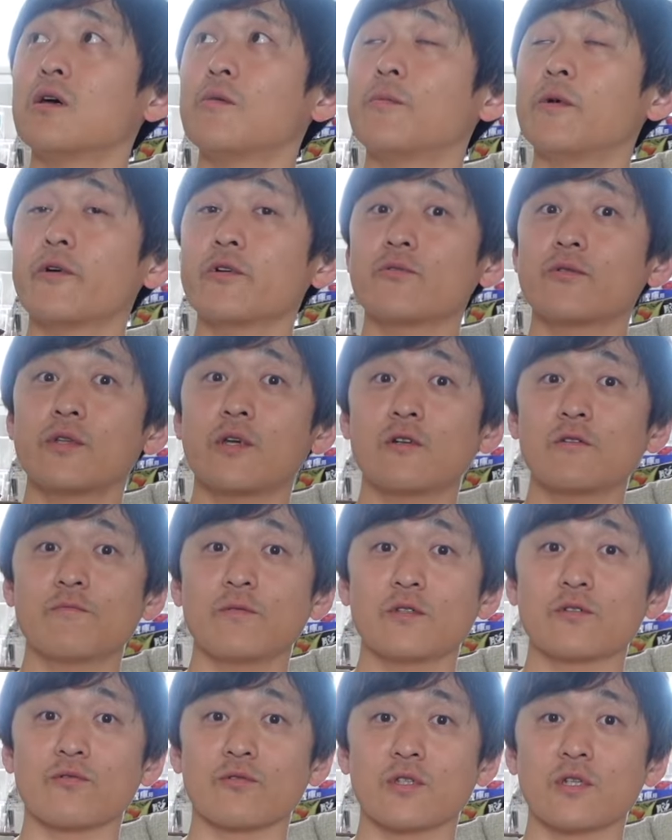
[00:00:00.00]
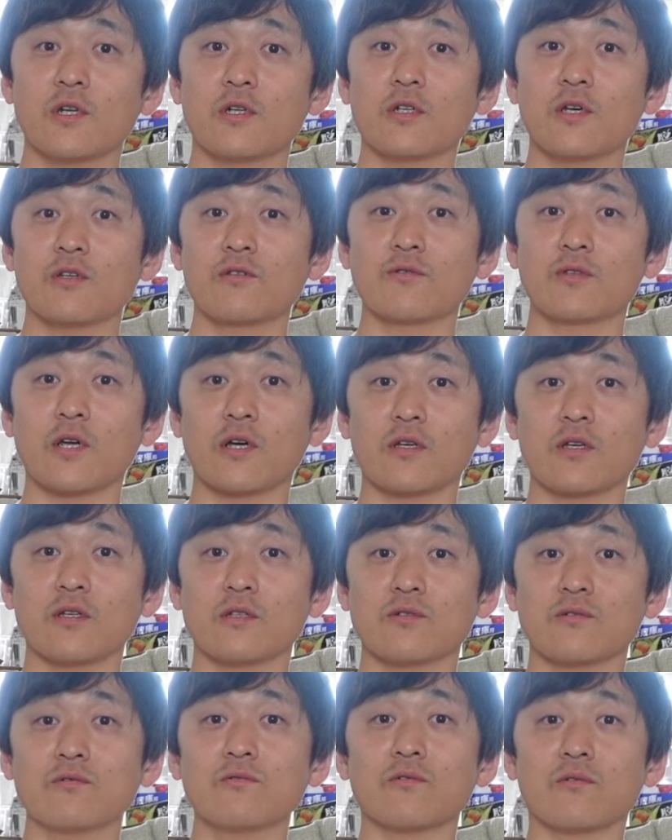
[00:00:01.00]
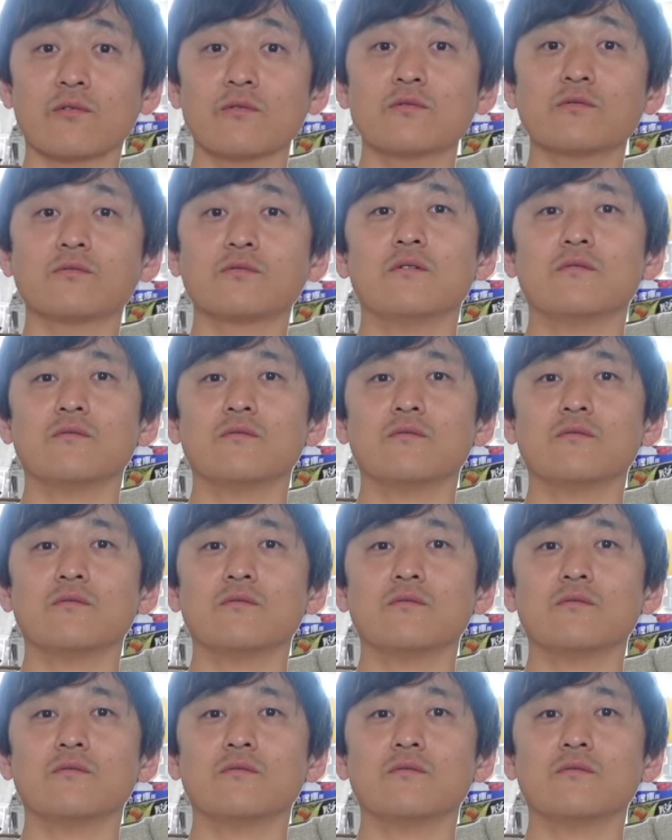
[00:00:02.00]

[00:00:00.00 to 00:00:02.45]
周りをダルビッシュを知らない人だけにするの